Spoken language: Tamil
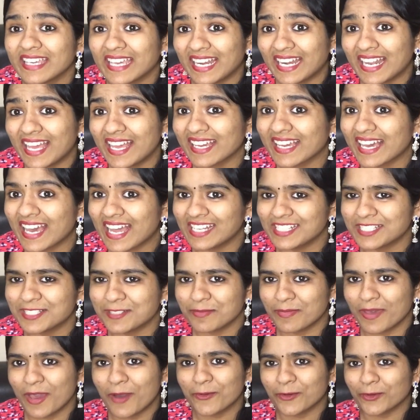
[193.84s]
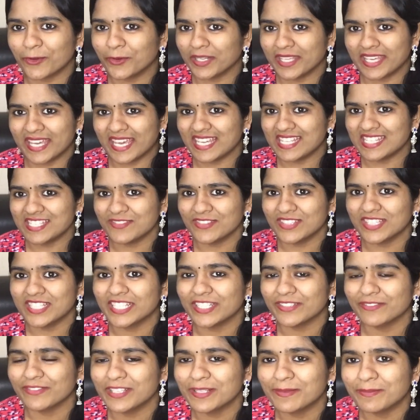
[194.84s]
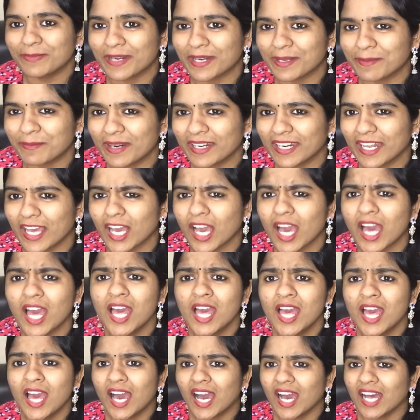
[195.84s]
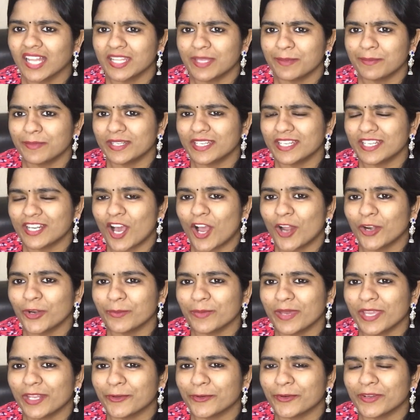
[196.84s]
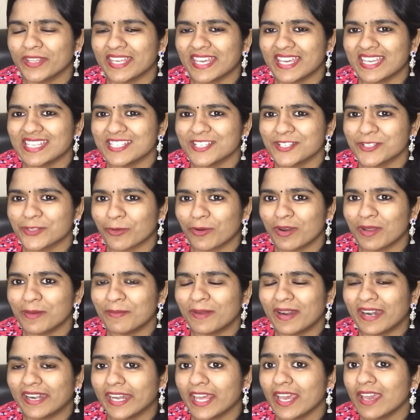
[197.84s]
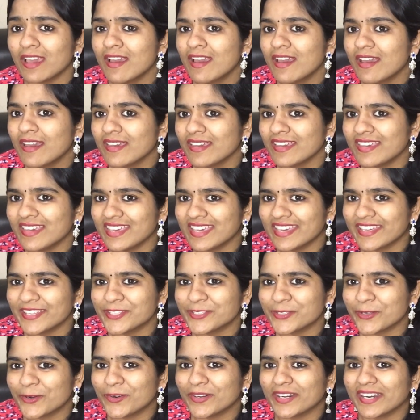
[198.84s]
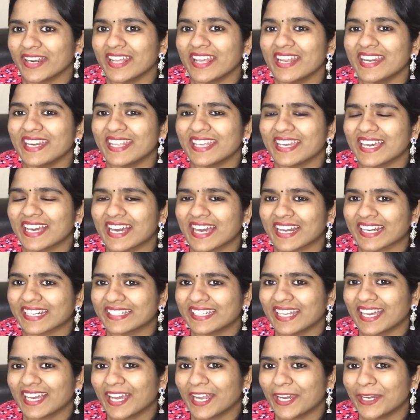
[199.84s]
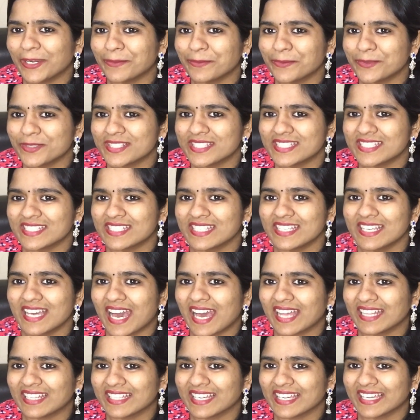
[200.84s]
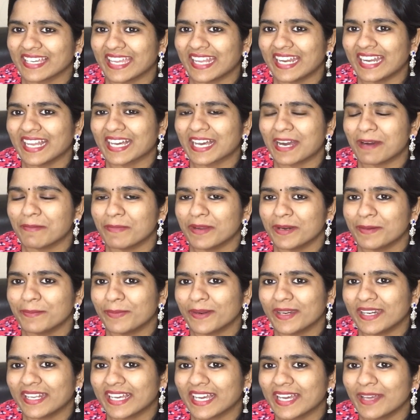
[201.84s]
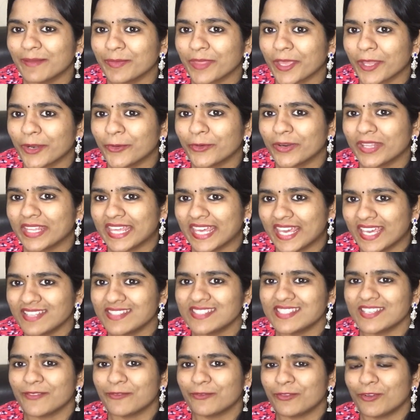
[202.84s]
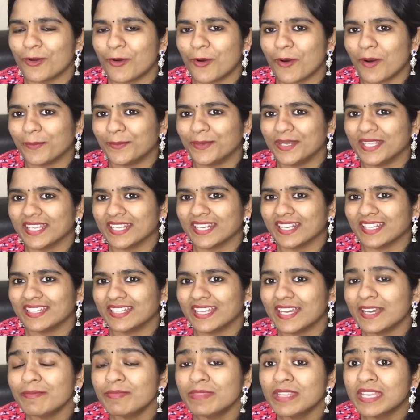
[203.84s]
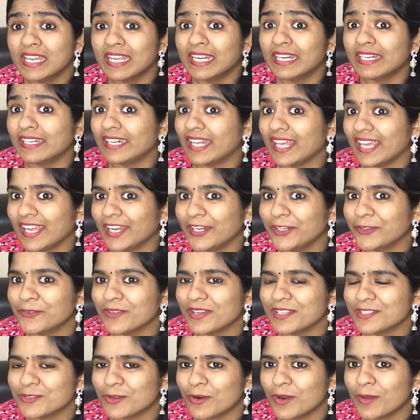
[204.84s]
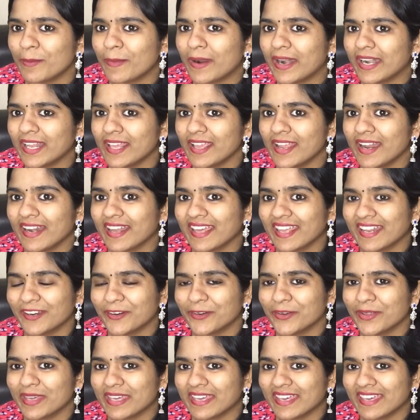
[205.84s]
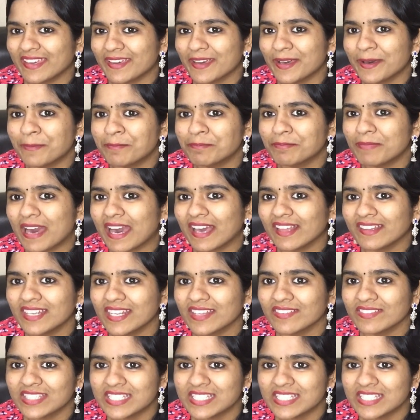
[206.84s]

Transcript: எல்லா கேர்ள்ஸுமே அவங்களோட ஏஜை வந்து ரிவீல் பண்ண மாட்டாங்க அதே மாதிரி நானுமே என்னோட ஏஜை சொல்ல மாட்டேன் இயர் சொல்கிறேன் நீங்கள் கரெக்டாக கண்டுபிடிச்சிட்டு அதுக்கு கீழே கமெண்ட் பண்ணுங்கள் என்னோட ஏஜ் எவ்வளோ அப்படிங்கிறத டேட்டும் நான் சொல்ல மாட்டேன் ஏன்னா என்னோட பர்த்டே